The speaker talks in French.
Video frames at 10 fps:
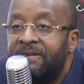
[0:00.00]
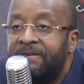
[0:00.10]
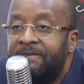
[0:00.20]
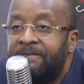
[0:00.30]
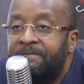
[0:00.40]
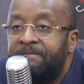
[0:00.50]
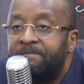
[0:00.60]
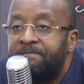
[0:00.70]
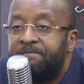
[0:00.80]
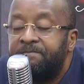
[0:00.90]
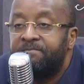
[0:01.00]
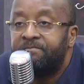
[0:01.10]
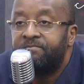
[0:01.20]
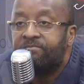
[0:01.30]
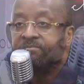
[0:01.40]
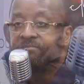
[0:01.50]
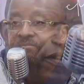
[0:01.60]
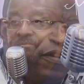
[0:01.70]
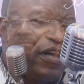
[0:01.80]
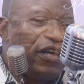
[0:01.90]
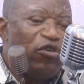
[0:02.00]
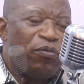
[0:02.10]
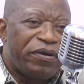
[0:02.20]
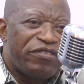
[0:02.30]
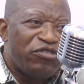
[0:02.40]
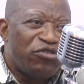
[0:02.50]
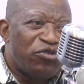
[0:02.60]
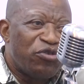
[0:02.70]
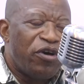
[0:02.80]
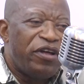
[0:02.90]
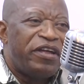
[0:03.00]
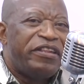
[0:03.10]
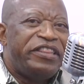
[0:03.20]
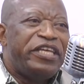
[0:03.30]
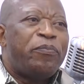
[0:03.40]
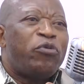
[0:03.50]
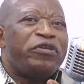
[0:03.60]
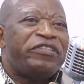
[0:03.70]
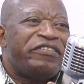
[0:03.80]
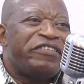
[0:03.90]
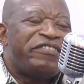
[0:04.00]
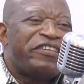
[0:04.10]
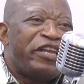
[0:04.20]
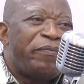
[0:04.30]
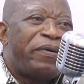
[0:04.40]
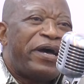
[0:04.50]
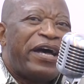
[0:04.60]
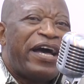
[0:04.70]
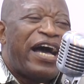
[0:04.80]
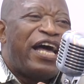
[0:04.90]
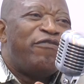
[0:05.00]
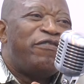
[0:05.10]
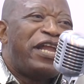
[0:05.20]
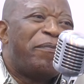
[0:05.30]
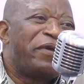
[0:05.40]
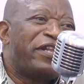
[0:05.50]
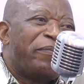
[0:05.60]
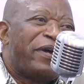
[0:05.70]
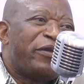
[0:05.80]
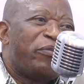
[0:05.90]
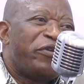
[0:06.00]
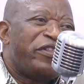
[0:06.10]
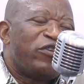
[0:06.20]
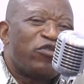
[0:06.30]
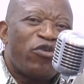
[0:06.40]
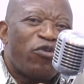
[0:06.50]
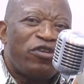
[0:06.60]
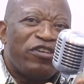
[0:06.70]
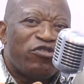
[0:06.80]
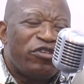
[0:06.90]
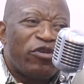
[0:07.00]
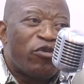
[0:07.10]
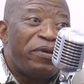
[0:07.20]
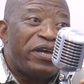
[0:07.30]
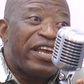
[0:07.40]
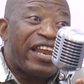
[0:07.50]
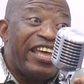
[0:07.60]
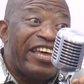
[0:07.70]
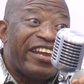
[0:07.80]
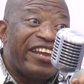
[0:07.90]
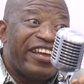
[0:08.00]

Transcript: Bon, d'abord, une précision. Dépolitiser, ce n'est pas enlever l'empreinte des partis politiques. Je crois que le dictionnaire Robert est clair.